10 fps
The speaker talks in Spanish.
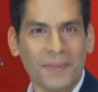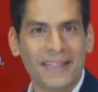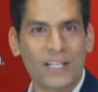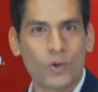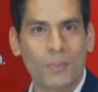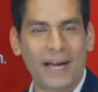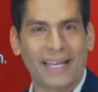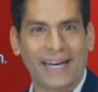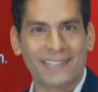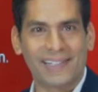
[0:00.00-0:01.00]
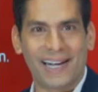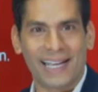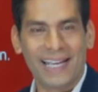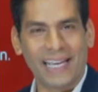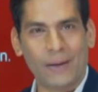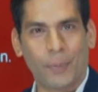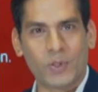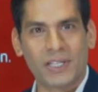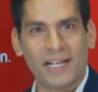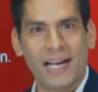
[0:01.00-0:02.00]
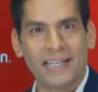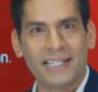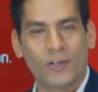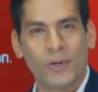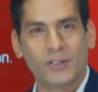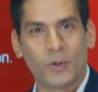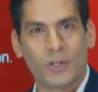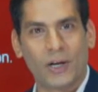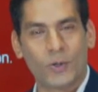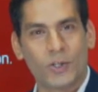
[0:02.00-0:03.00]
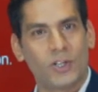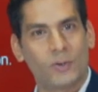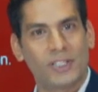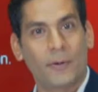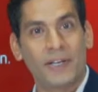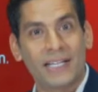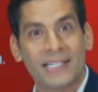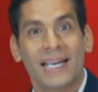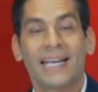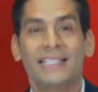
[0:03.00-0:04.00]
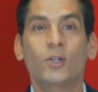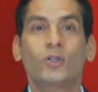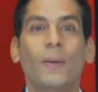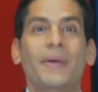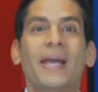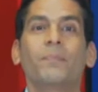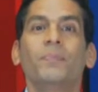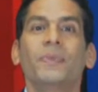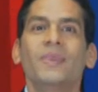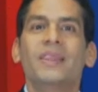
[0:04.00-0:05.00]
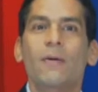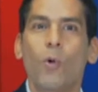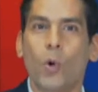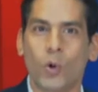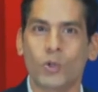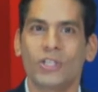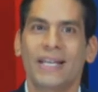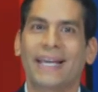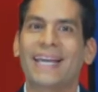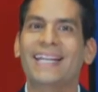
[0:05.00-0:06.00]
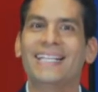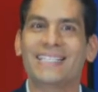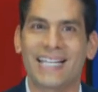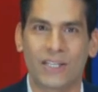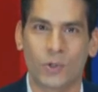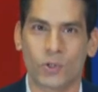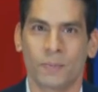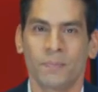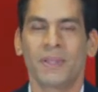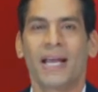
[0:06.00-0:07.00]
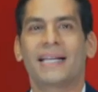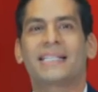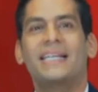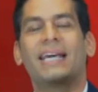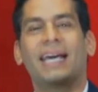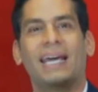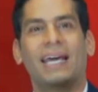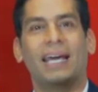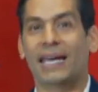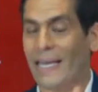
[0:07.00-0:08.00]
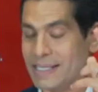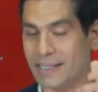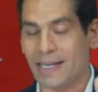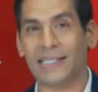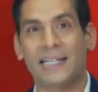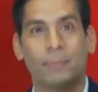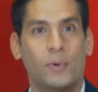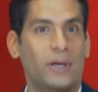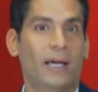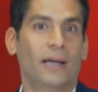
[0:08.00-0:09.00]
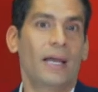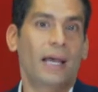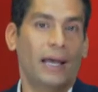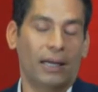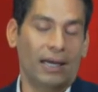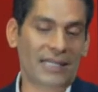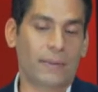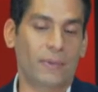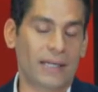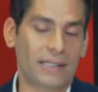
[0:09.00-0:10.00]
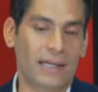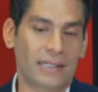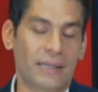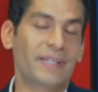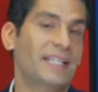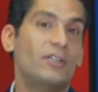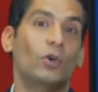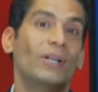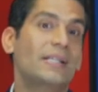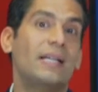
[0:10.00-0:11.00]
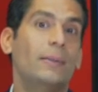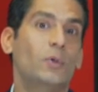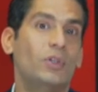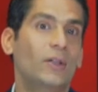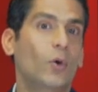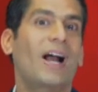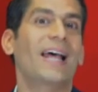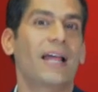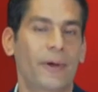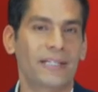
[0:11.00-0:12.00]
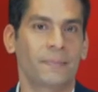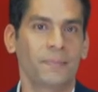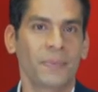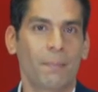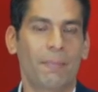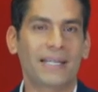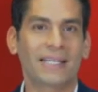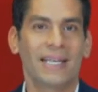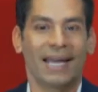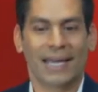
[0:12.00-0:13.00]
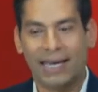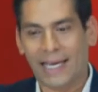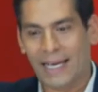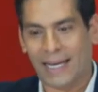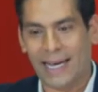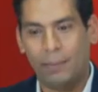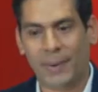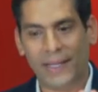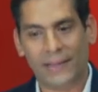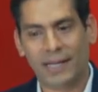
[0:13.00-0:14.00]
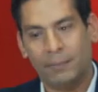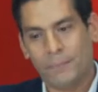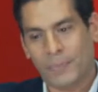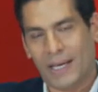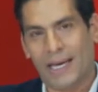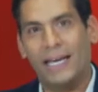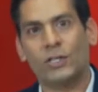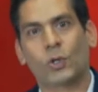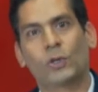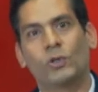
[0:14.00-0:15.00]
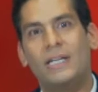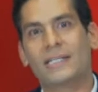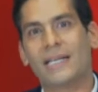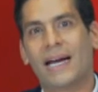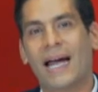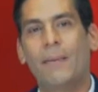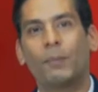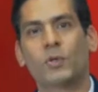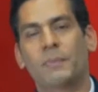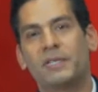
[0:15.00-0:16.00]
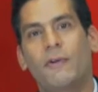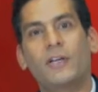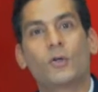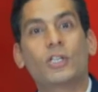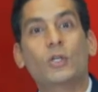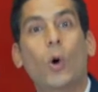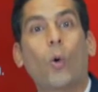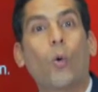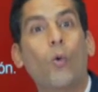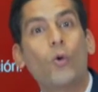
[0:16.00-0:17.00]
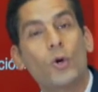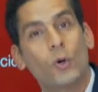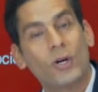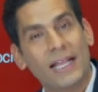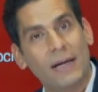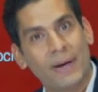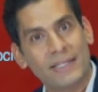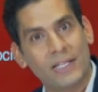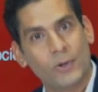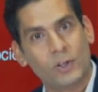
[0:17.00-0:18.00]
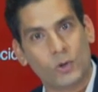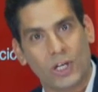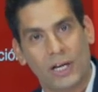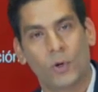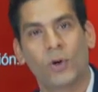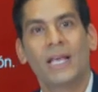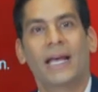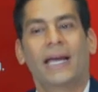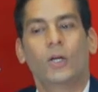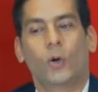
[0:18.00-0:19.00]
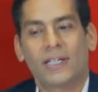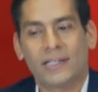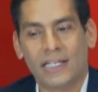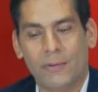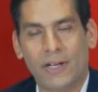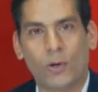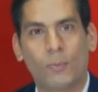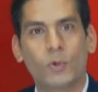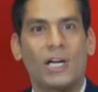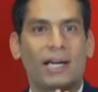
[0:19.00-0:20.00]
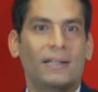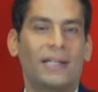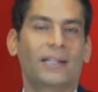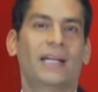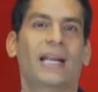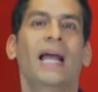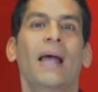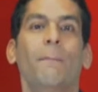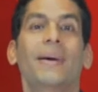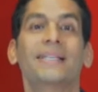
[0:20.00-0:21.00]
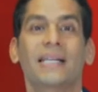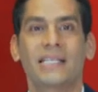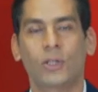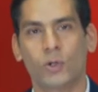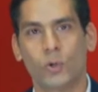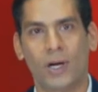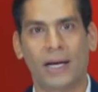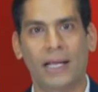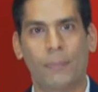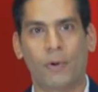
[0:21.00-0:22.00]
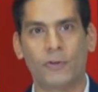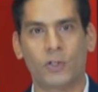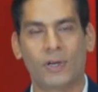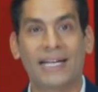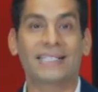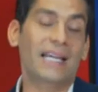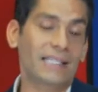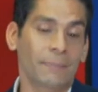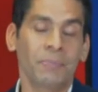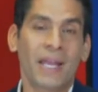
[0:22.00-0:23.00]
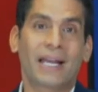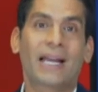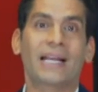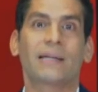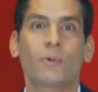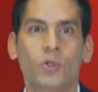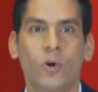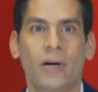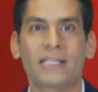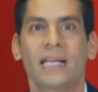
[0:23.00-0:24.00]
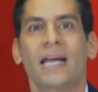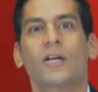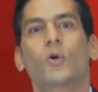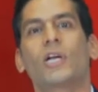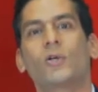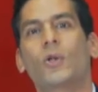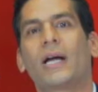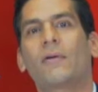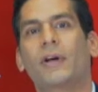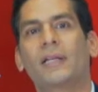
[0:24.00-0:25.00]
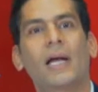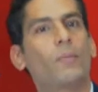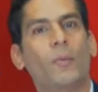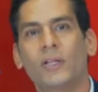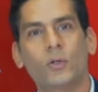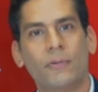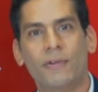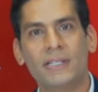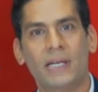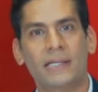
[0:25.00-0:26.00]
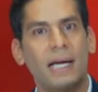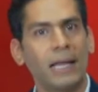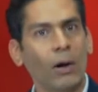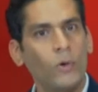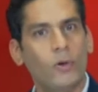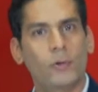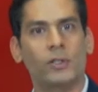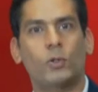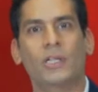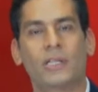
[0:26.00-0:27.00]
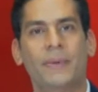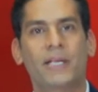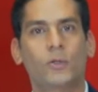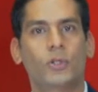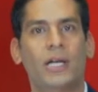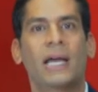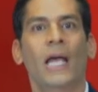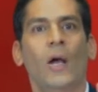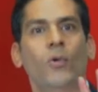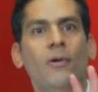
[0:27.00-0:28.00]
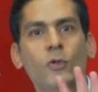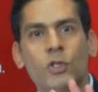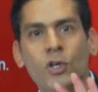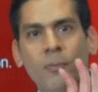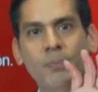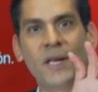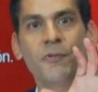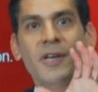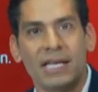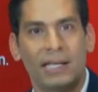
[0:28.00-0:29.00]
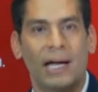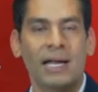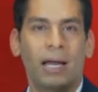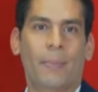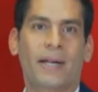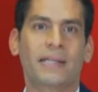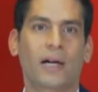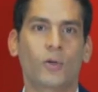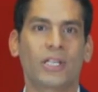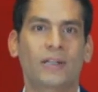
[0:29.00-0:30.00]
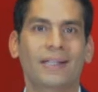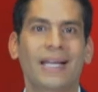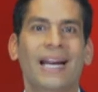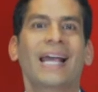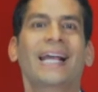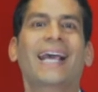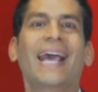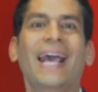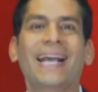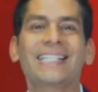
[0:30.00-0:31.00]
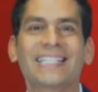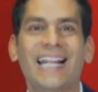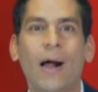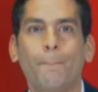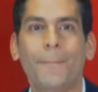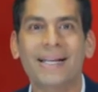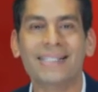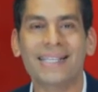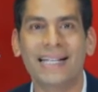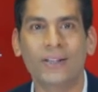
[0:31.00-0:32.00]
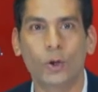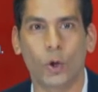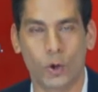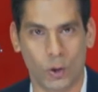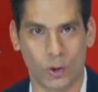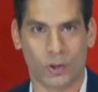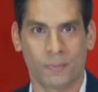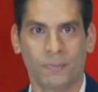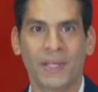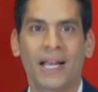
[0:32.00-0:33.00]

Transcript: de sumar y restar y porcentajes en nuestros negocios y en nuestras vidas, sino también dibujos y diseños. Así que e, es interesante porque eh, las, las, las investigaciones están demostrando cada vez más que realmente el hecho de utilizar ambos hemisferios y no uno nada más de nuestro cerebro es lo que está llevando a mucha gente a tener más éxito en sus carreras profesionales. Y es que las emociones nos ayudan a enfrentar momentos difíciles. Cada uno de nuestros sentimientos tiene una función definida para hacernos entender qué está pasándonos.